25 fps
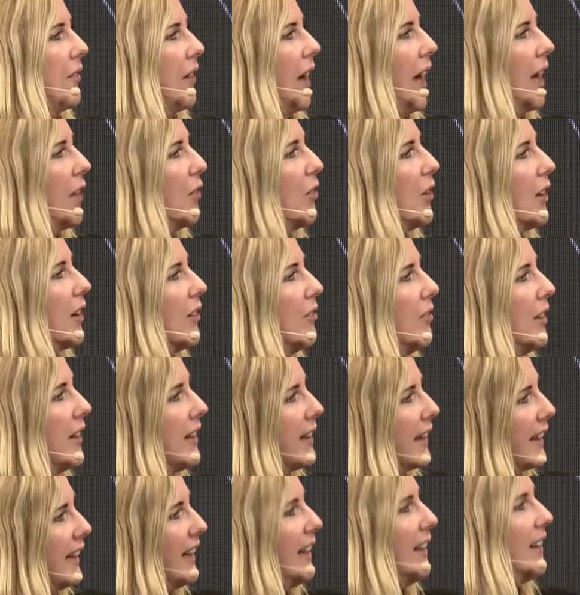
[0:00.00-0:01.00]
Also wir, wir
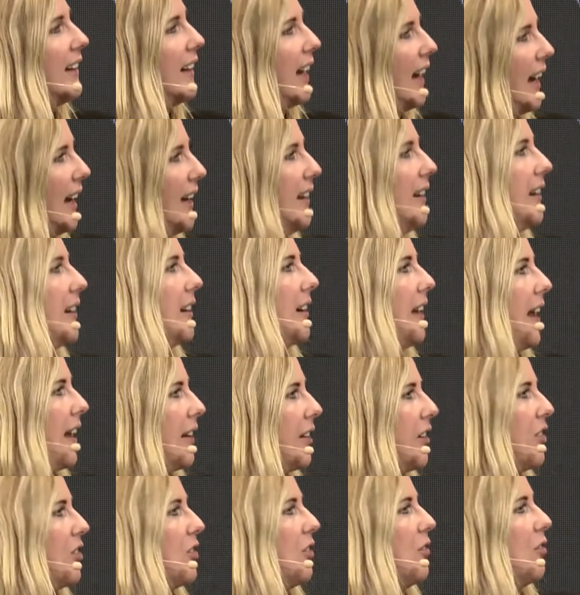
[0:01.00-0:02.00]
drehen keine
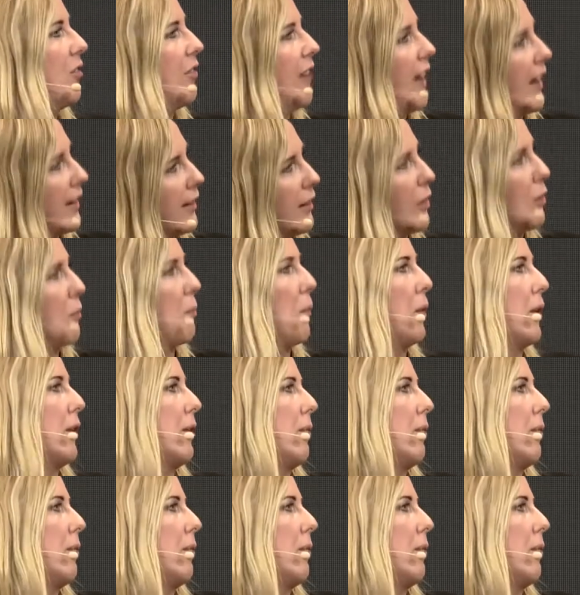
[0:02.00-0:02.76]
klassischen Fernsehspots